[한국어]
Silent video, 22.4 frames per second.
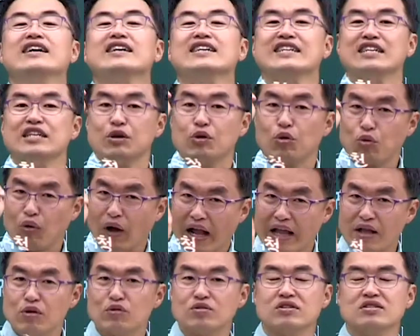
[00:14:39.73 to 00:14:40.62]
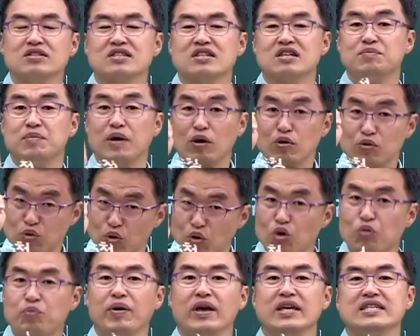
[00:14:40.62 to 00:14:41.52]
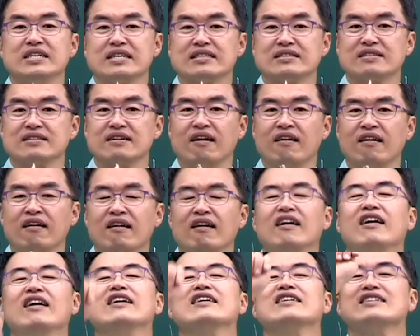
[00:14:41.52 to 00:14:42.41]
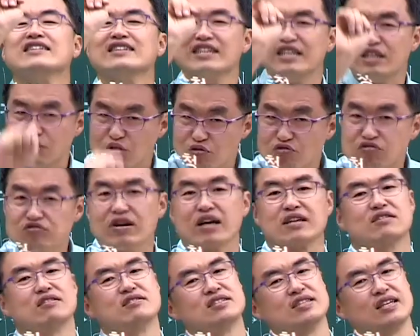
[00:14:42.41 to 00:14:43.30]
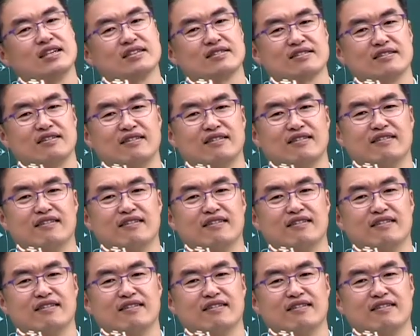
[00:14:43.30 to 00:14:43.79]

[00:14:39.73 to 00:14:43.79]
그리고 관료전 지급하고 노고 폐지했어. 그리고 국학 설치했어.